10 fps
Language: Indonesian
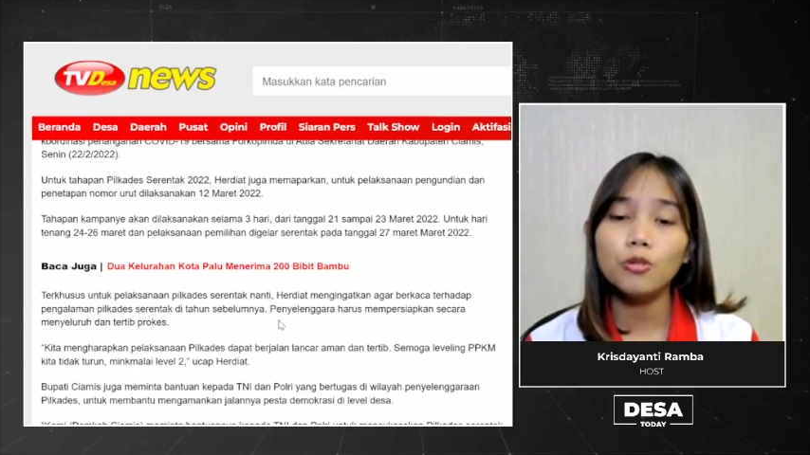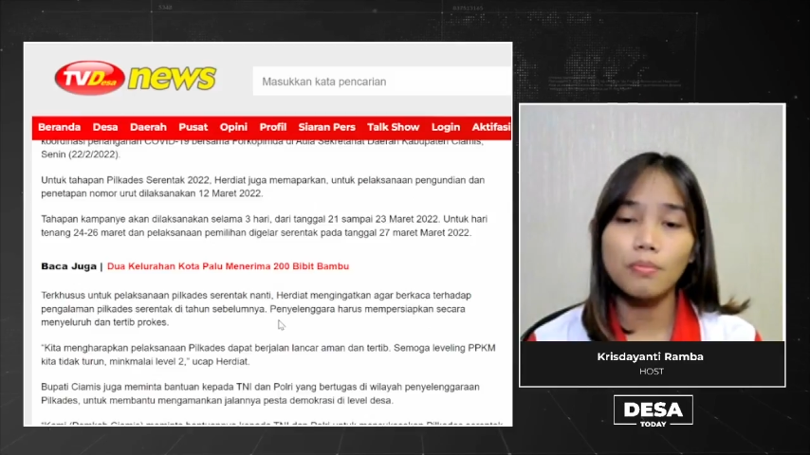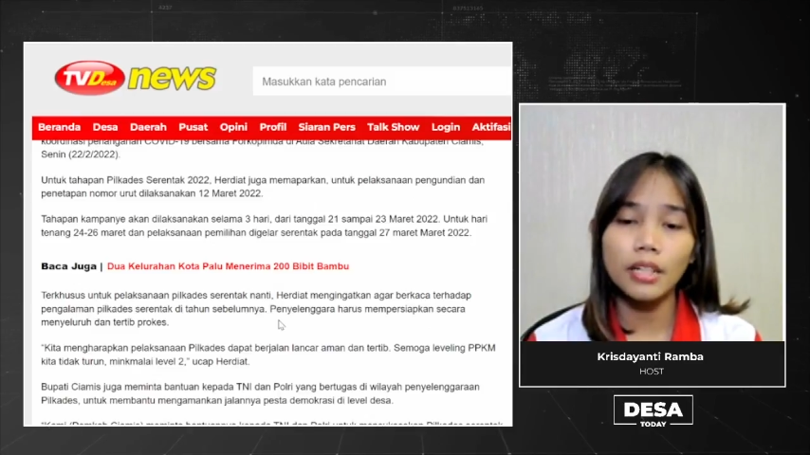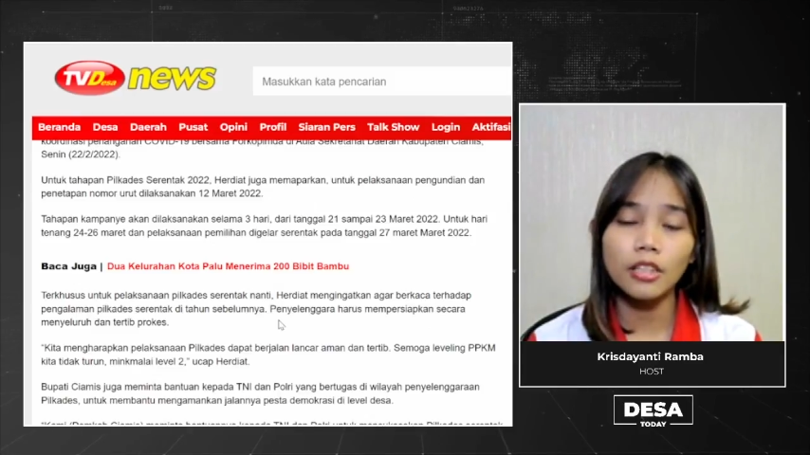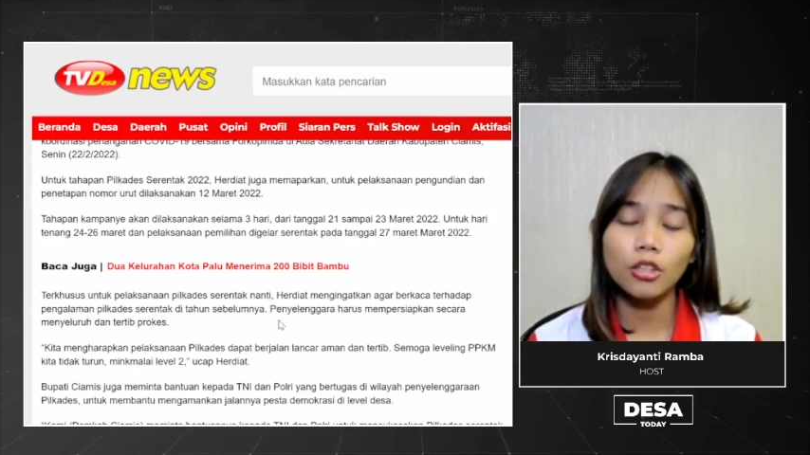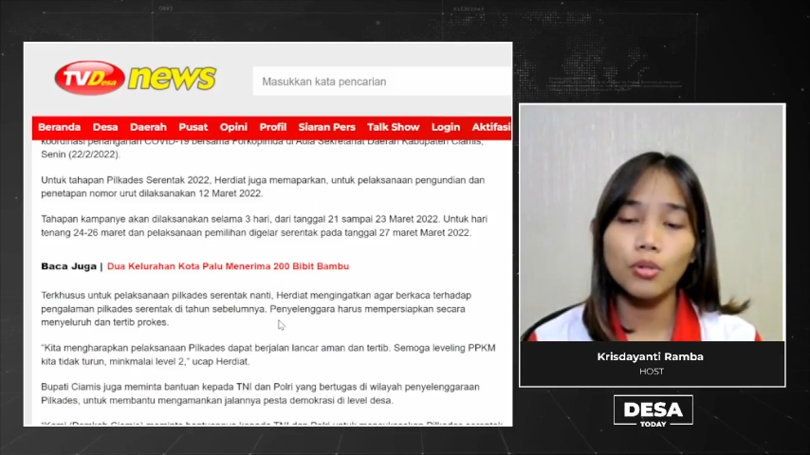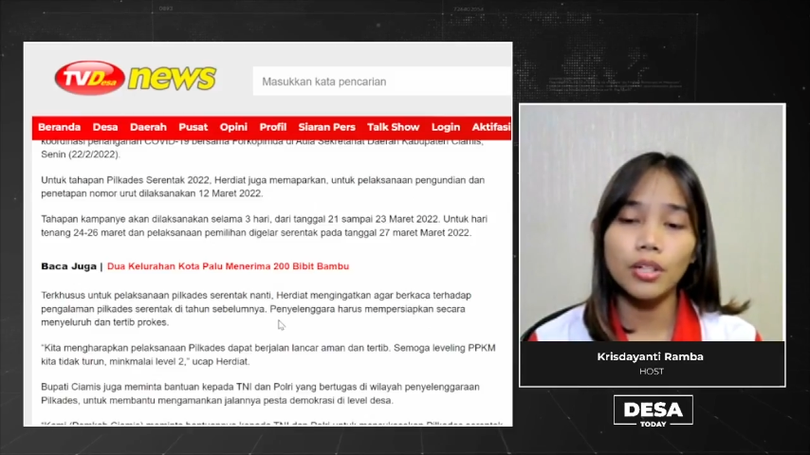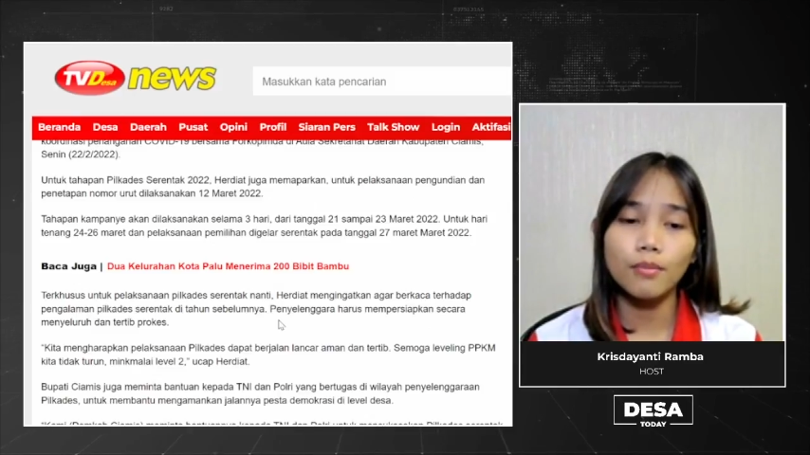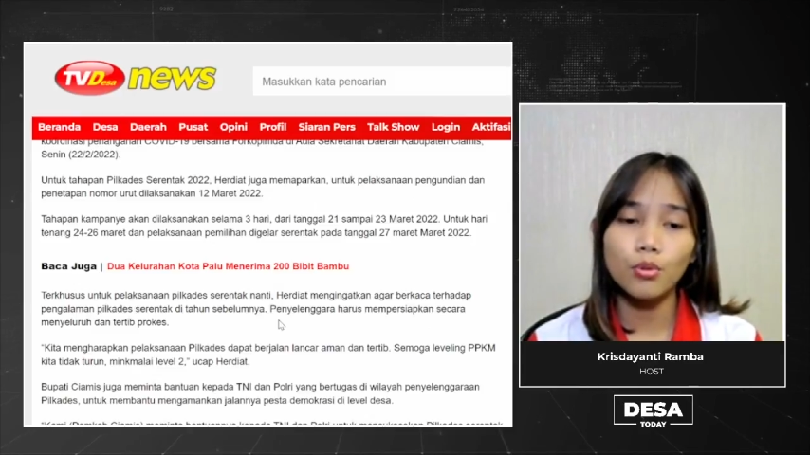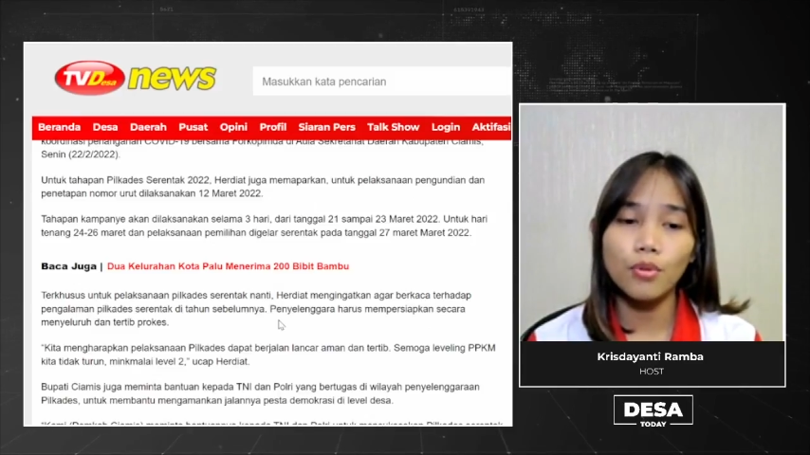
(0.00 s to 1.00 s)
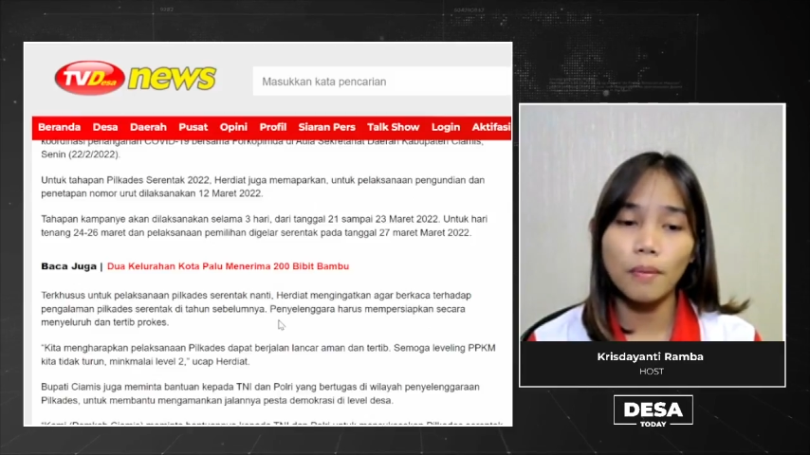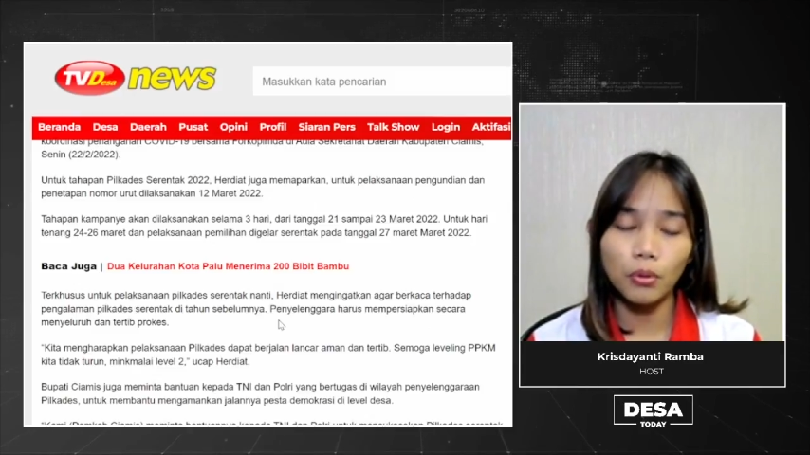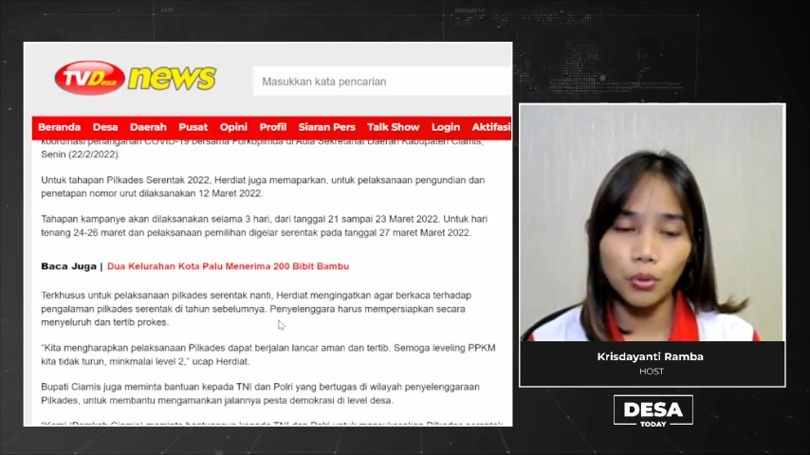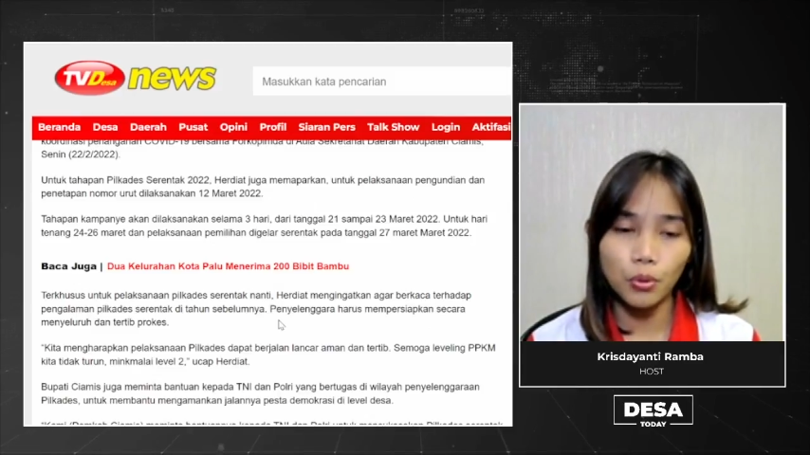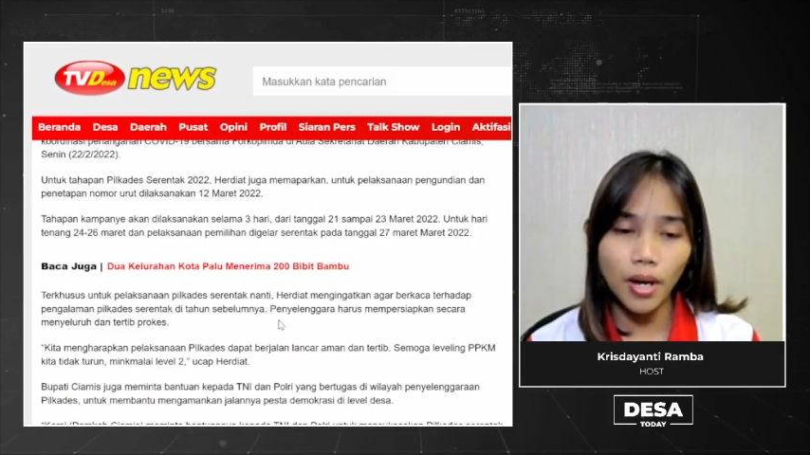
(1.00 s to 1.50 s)
Maret
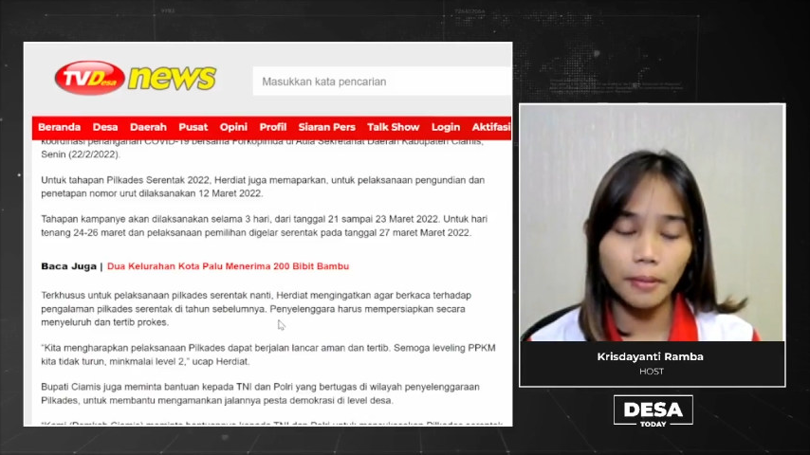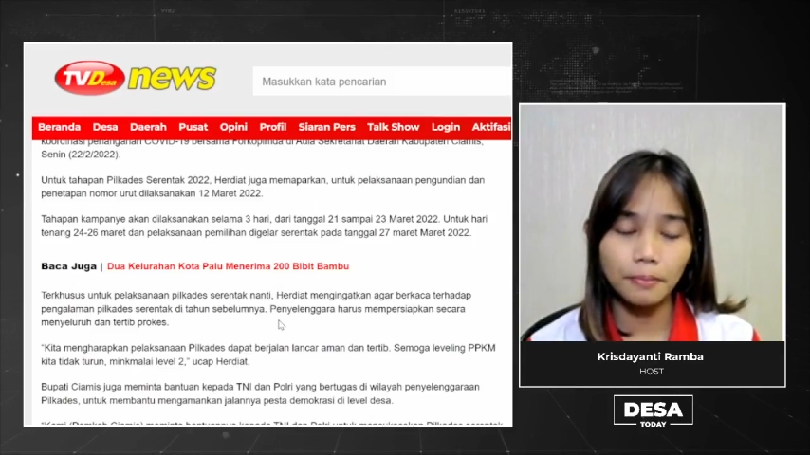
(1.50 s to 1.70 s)
2022.